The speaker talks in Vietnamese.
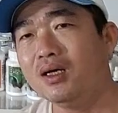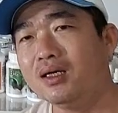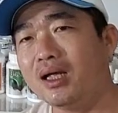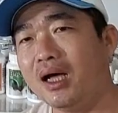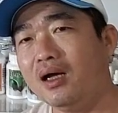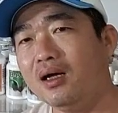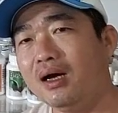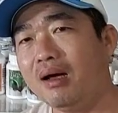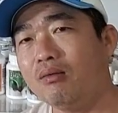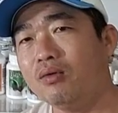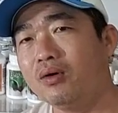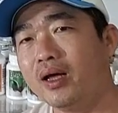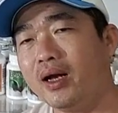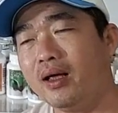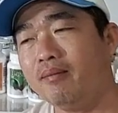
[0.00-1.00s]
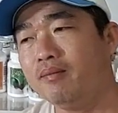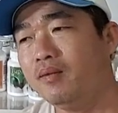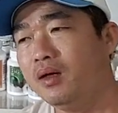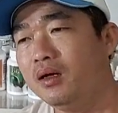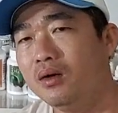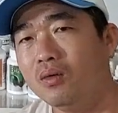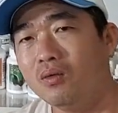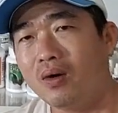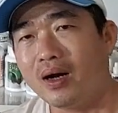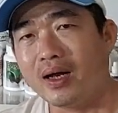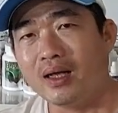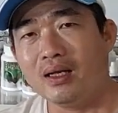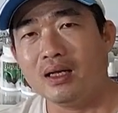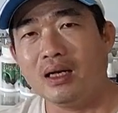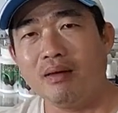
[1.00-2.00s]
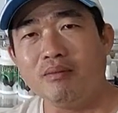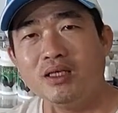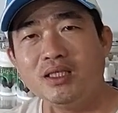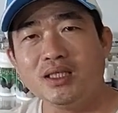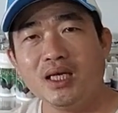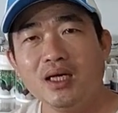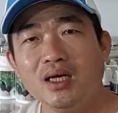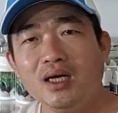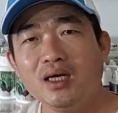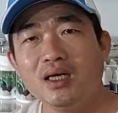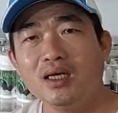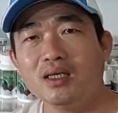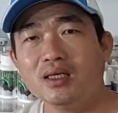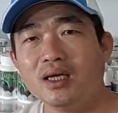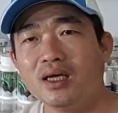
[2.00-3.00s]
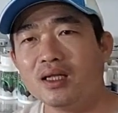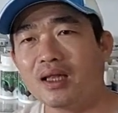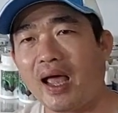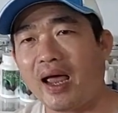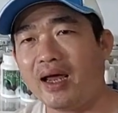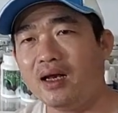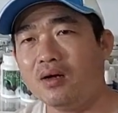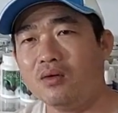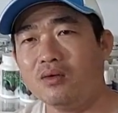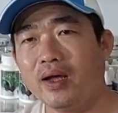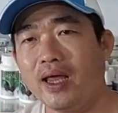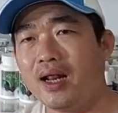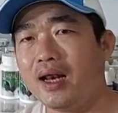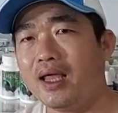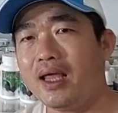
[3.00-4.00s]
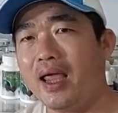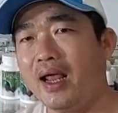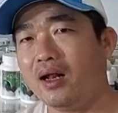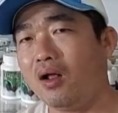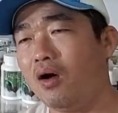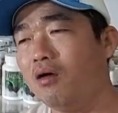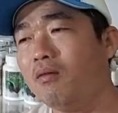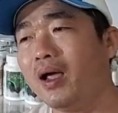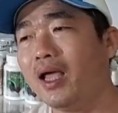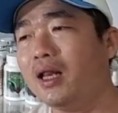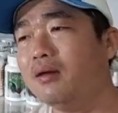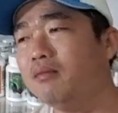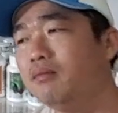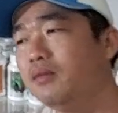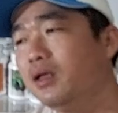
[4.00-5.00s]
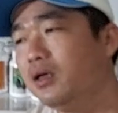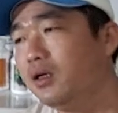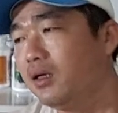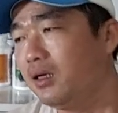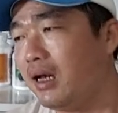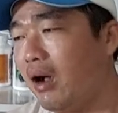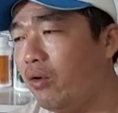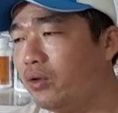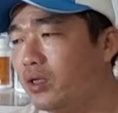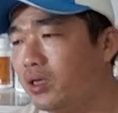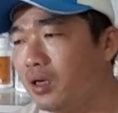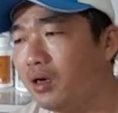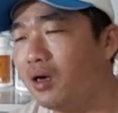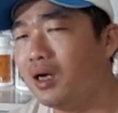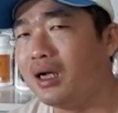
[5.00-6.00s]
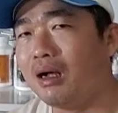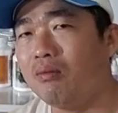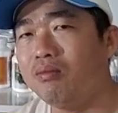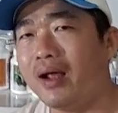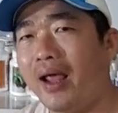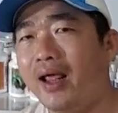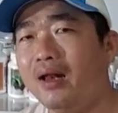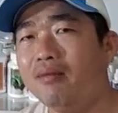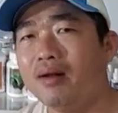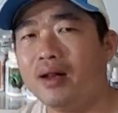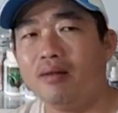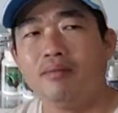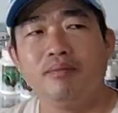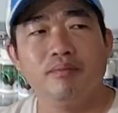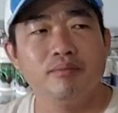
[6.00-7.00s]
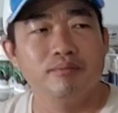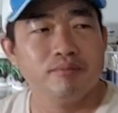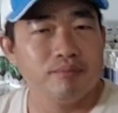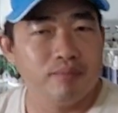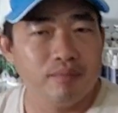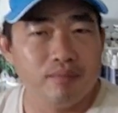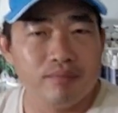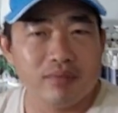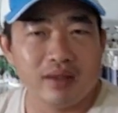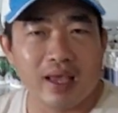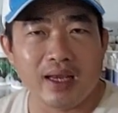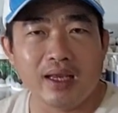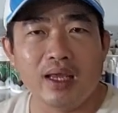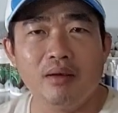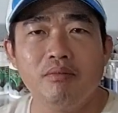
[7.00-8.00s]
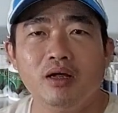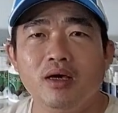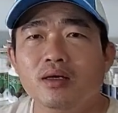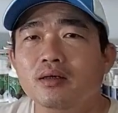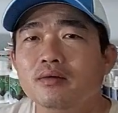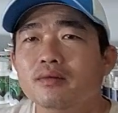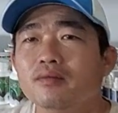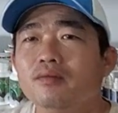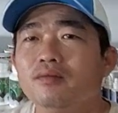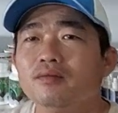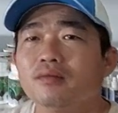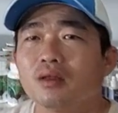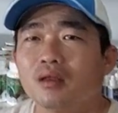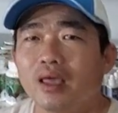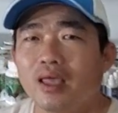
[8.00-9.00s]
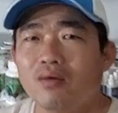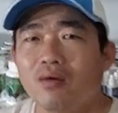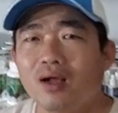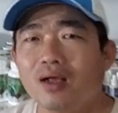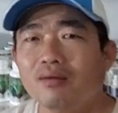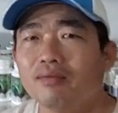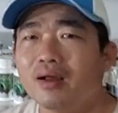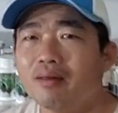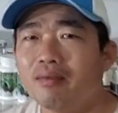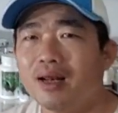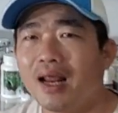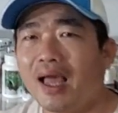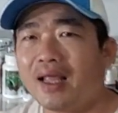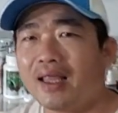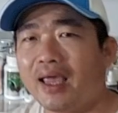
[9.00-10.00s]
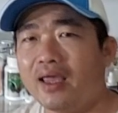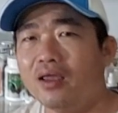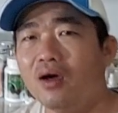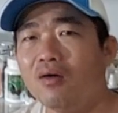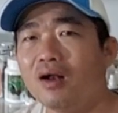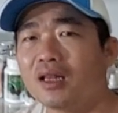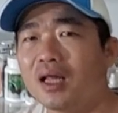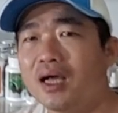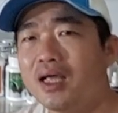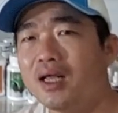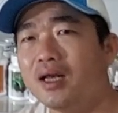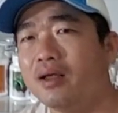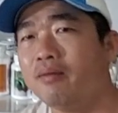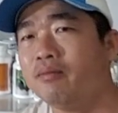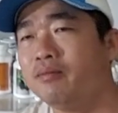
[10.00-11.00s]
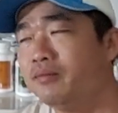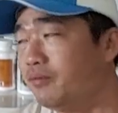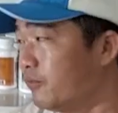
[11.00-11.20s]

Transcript: lưng chợ hưng long luôn anh em qua đây thì anh em đi xe hơi xe tải đồ ghé lấy hàng thoải mái lắm đậu trước cửa rộng rãi lắm anh em dễ kiếm nữa ngay quán cà phê mấy lá chạy vô là tới anh em